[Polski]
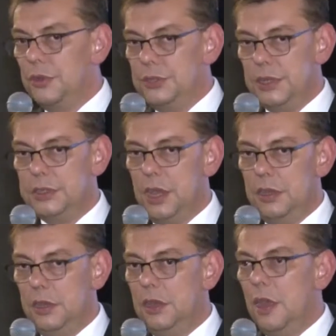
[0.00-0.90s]
podczas
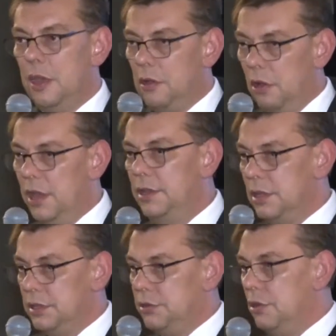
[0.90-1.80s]
kiedy
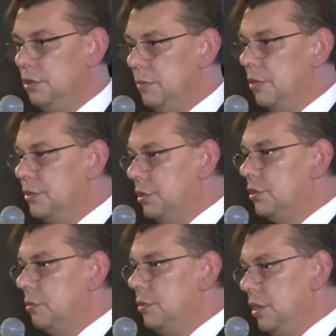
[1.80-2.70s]
kolejne zaciągi
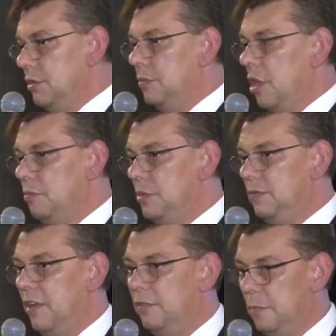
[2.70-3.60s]
polskich żołnierzy miały
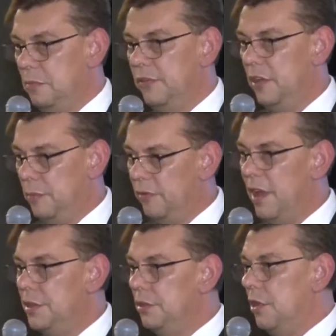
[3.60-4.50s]
być
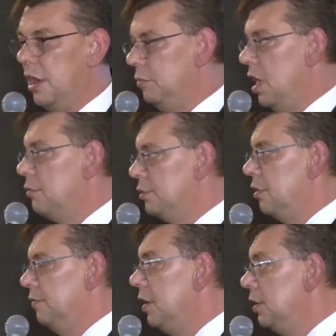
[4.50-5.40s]
werbowane do armii
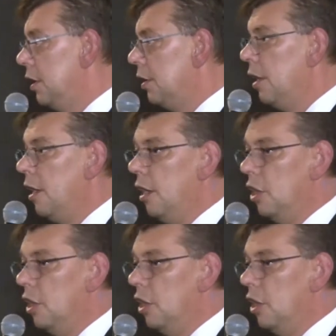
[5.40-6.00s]
Austro-Węgier,